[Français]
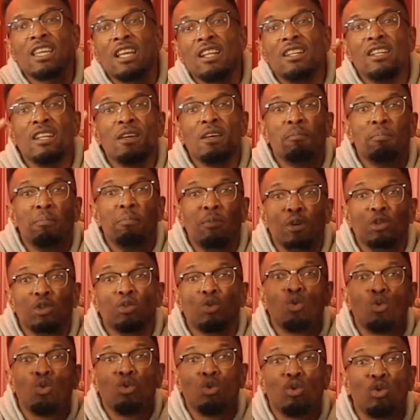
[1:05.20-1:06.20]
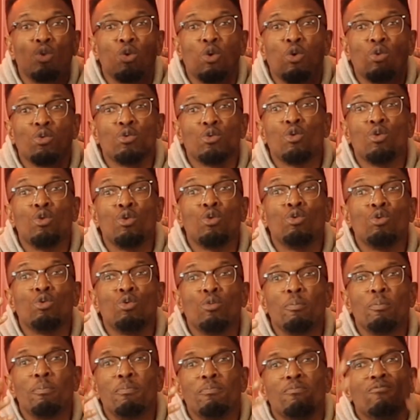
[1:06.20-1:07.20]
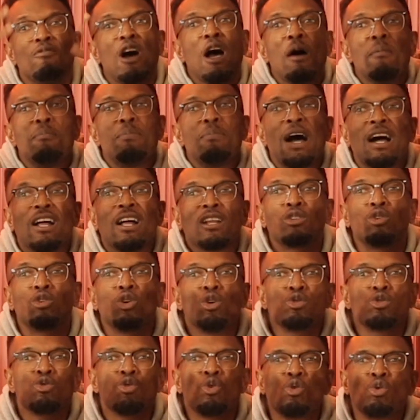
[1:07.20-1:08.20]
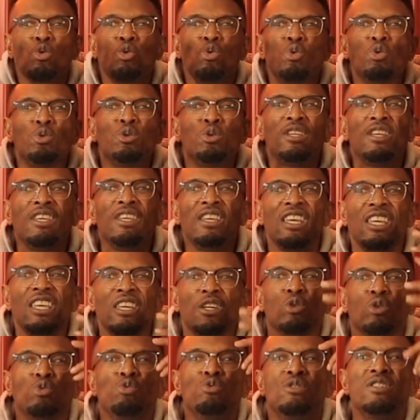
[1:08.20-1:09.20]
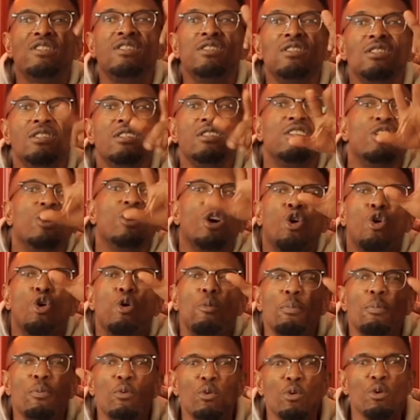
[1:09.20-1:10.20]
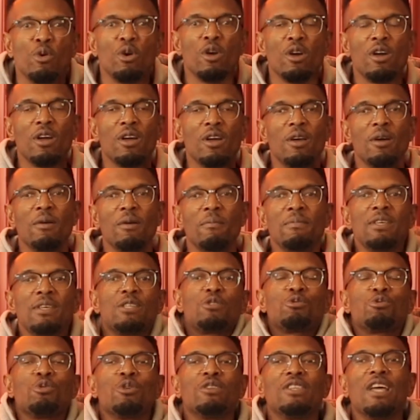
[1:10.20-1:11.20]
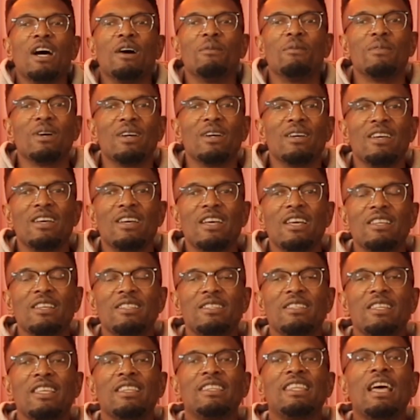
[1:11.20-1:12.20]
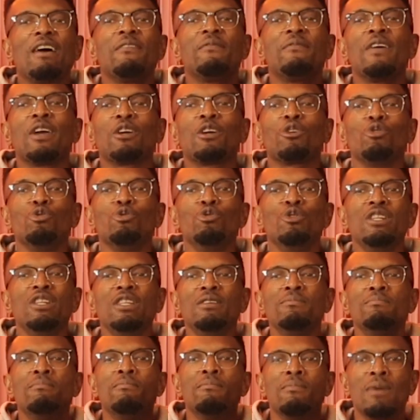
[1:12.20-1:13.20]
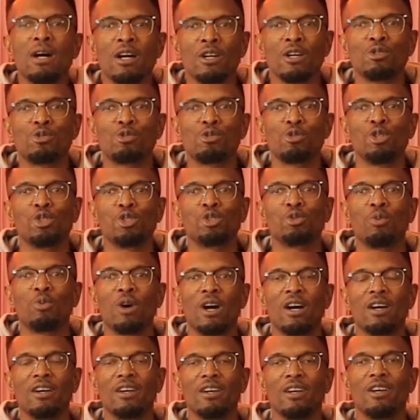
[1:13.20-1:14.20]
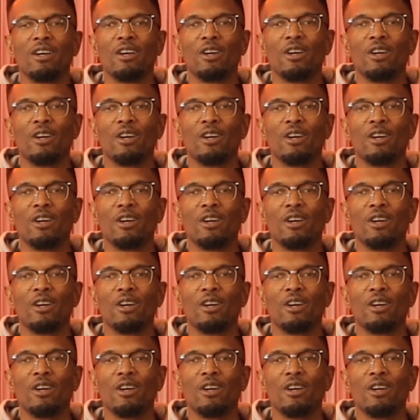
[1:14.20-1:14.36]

qu'elle n'aime pas trop qu'on parle de son côté érudit, un peu. Messieurs, dames, c'est avec une immense joie